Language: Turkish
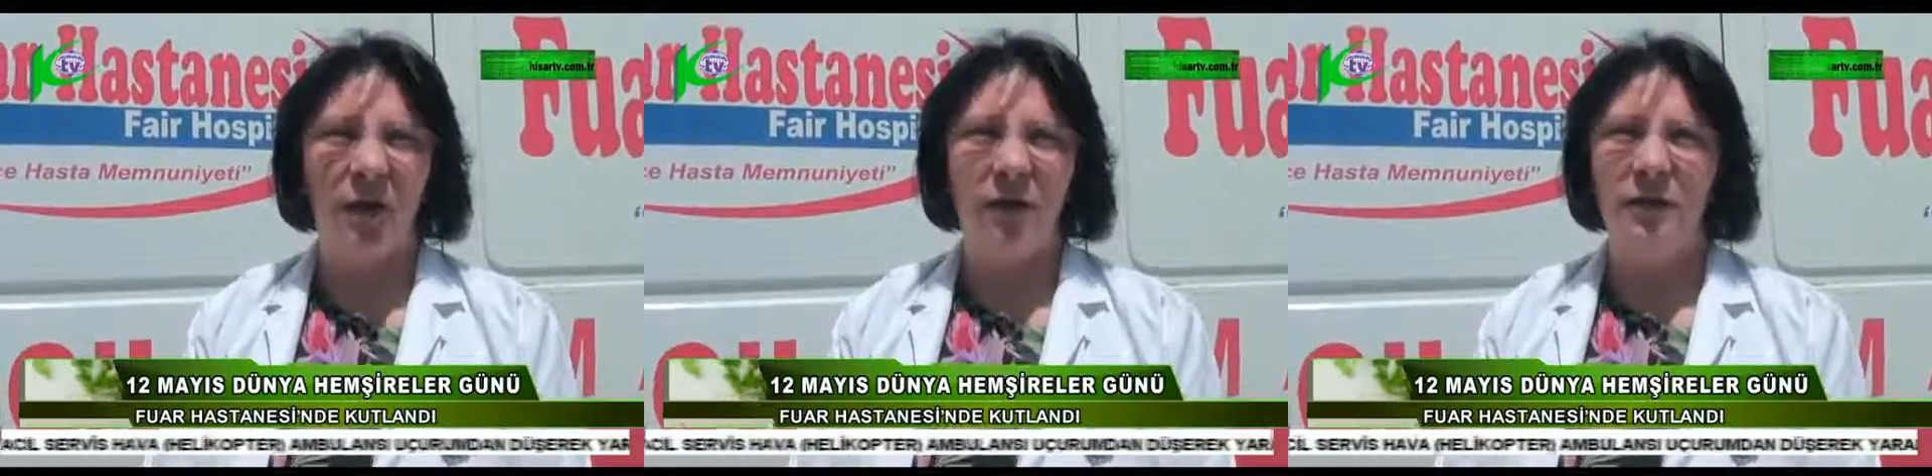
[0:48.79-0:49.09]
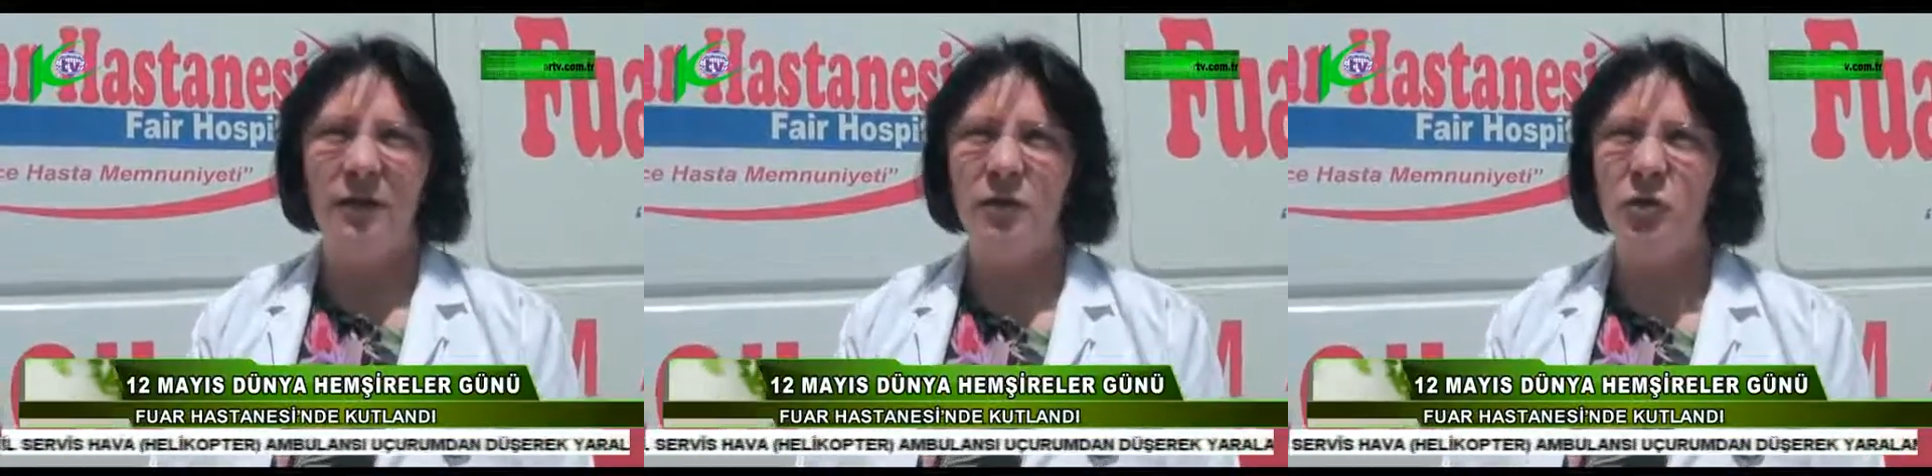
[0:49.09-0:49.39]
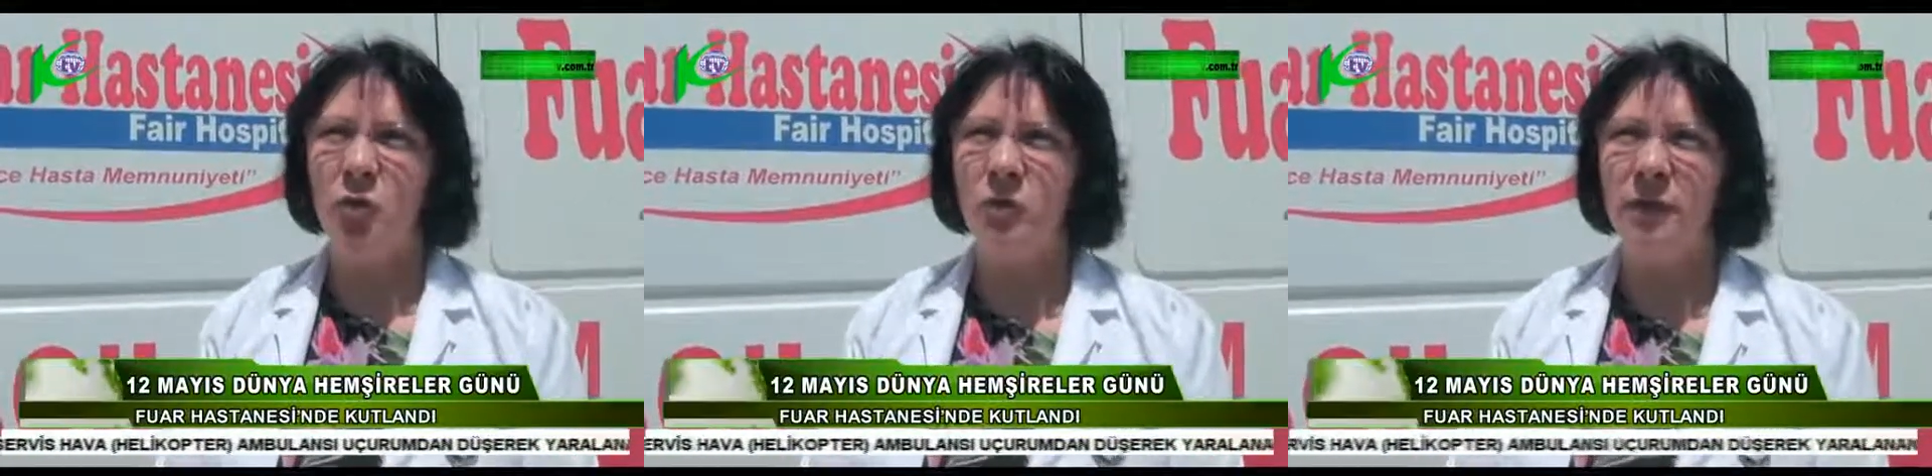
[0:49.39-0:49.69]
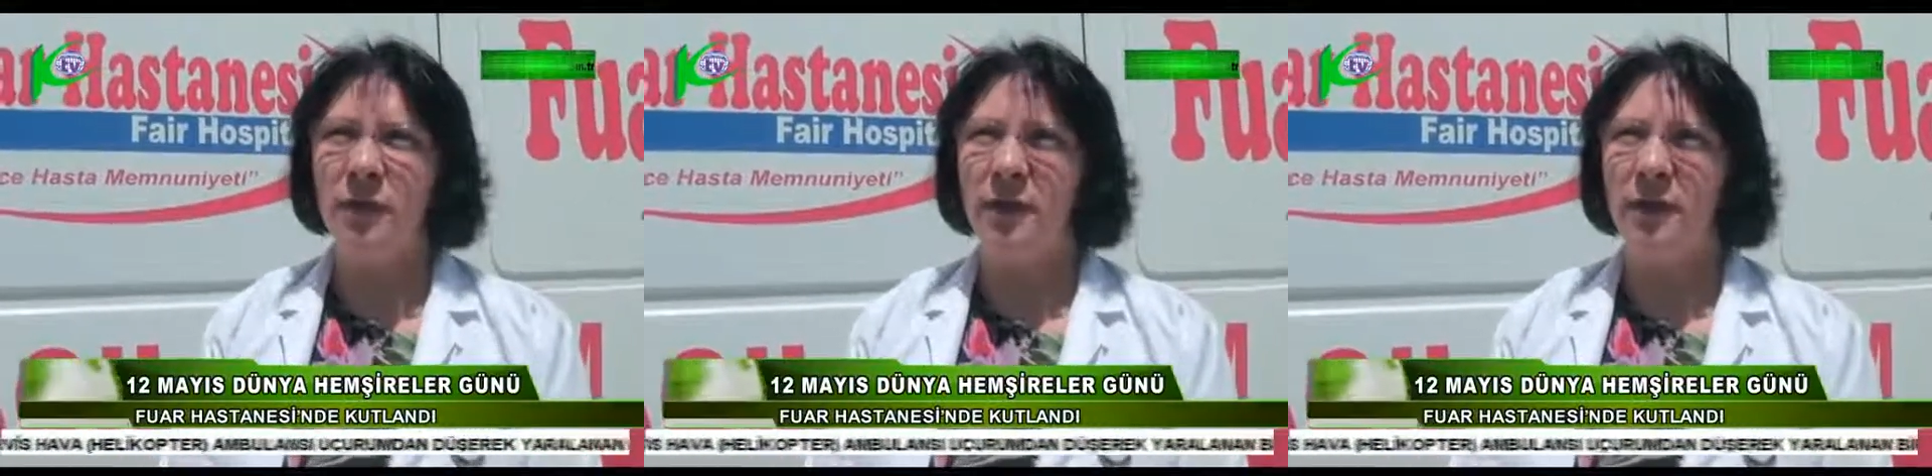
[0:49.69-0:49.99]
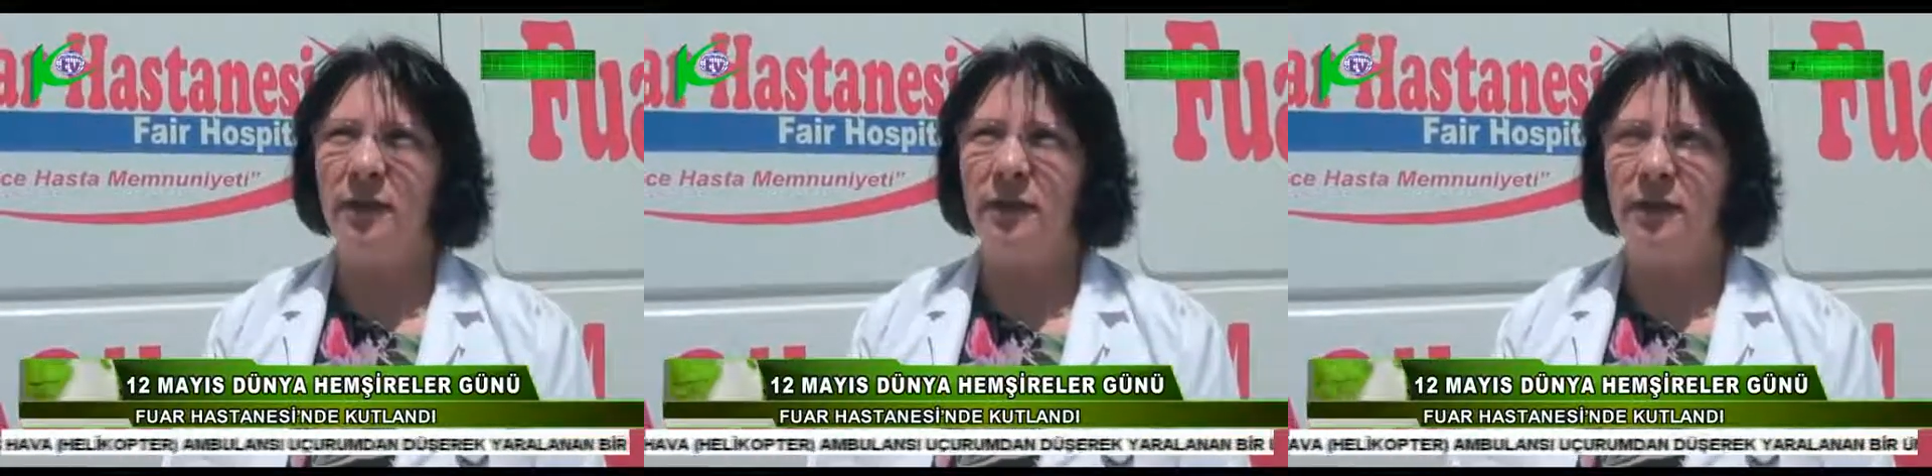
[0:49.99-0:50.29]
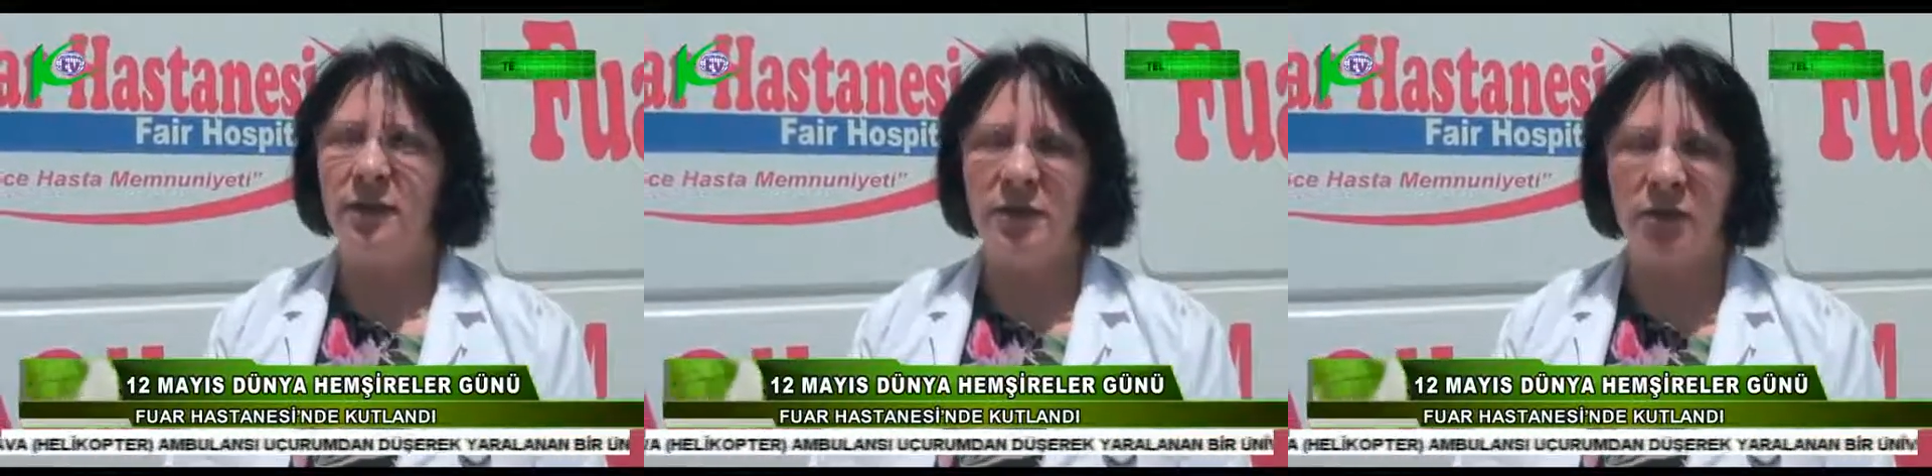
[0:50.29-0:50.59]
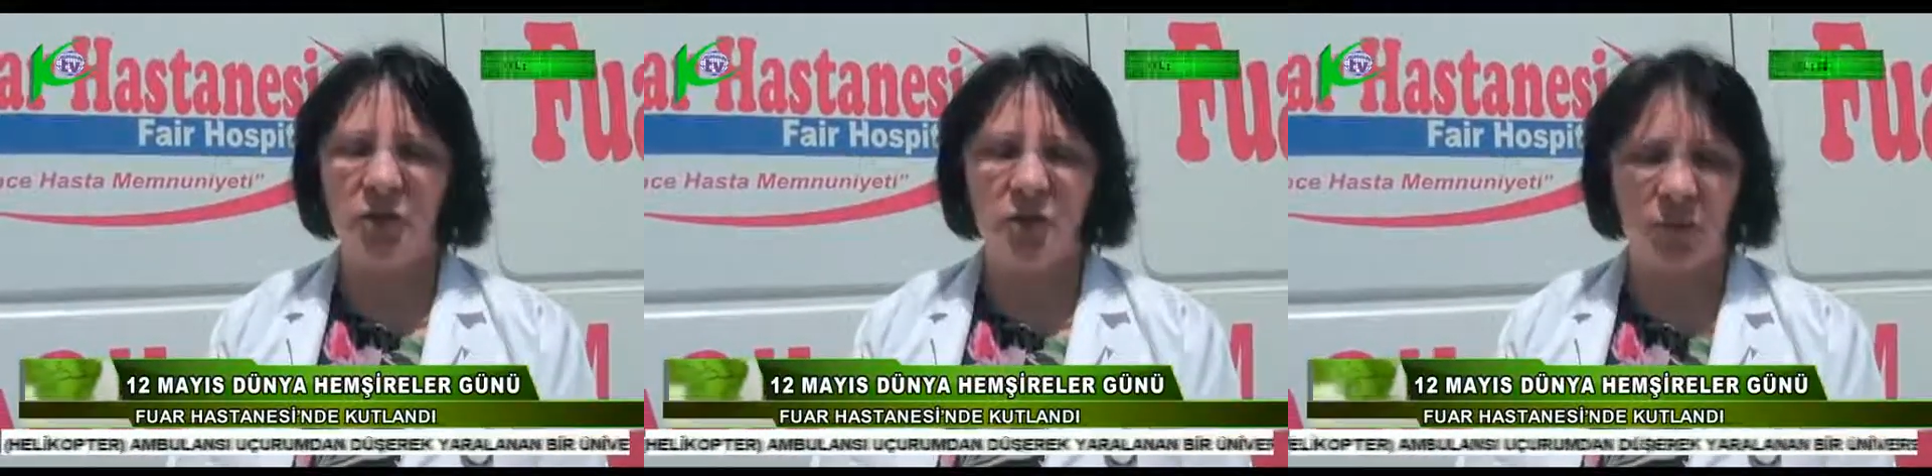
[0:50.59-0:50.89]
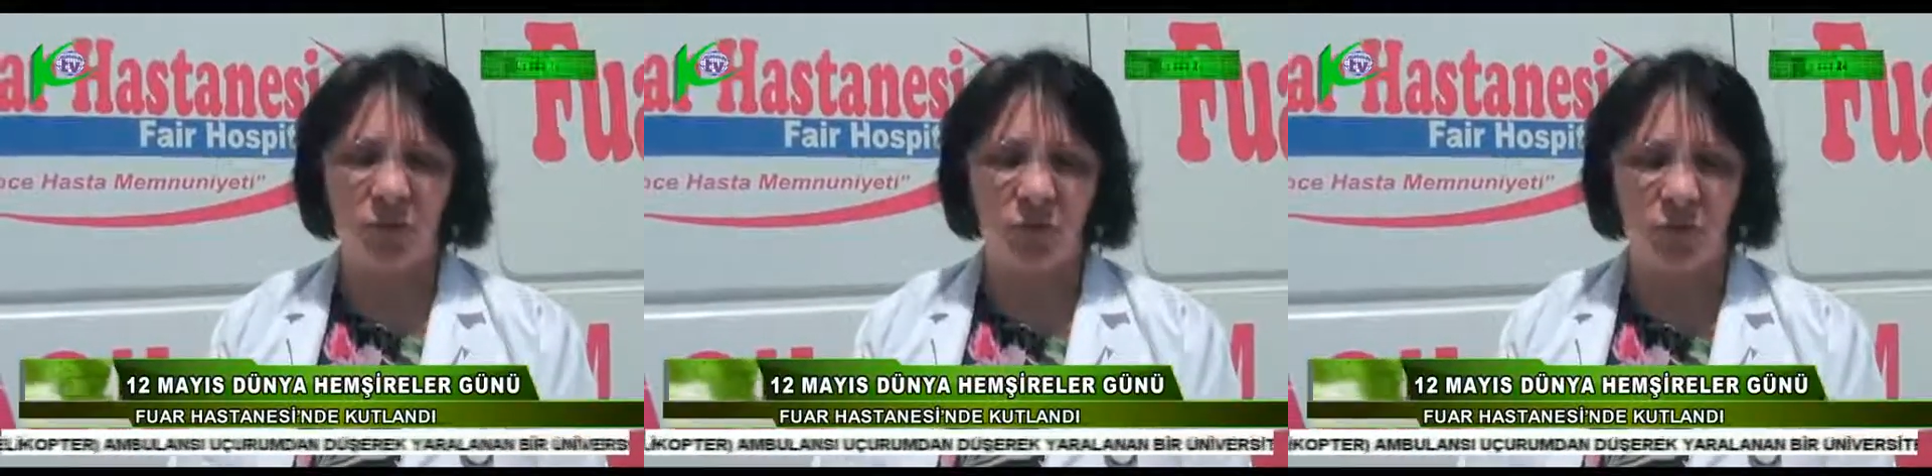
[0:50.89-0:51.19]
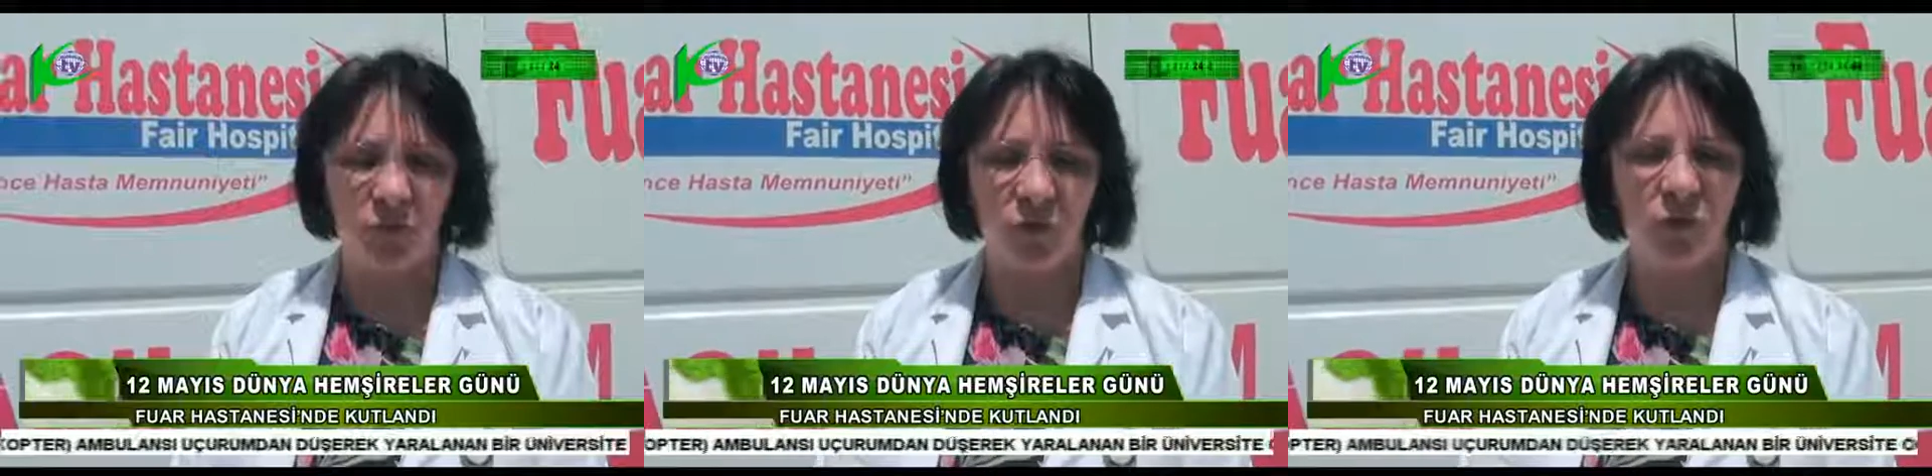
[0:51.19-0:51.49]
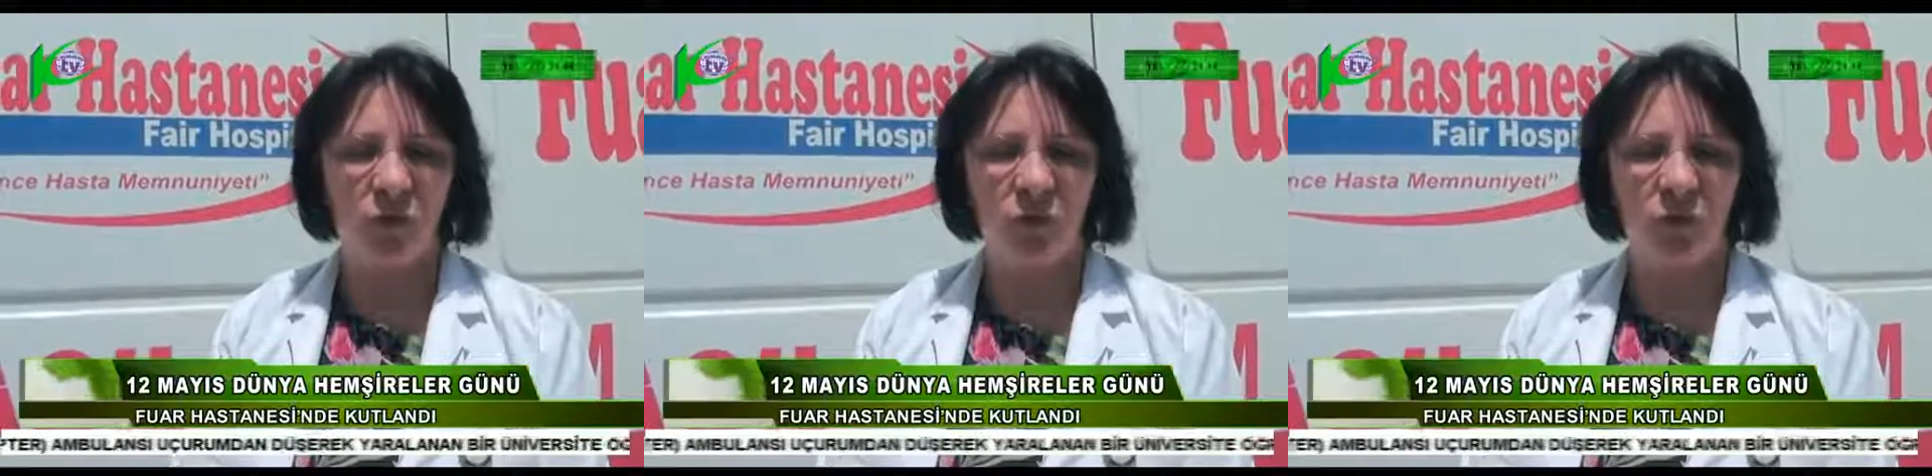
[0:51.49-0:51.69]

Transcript: Ee, zor bir e, iş yapıyoruz.